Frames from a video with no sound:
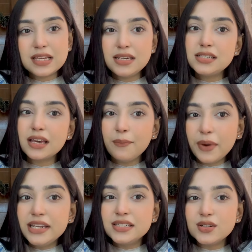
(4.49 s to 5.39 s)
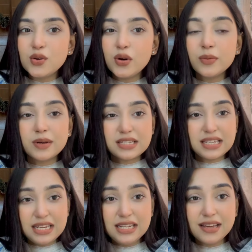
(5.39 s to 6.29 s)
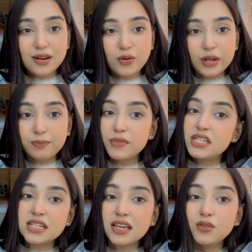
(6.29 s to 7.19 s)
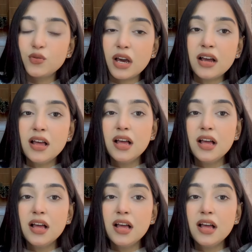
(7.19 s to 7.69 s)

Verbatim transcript: স্কিনটাকে মেনটেন করি বা স্কিন কেয়ার করি সেটা কিন্তু না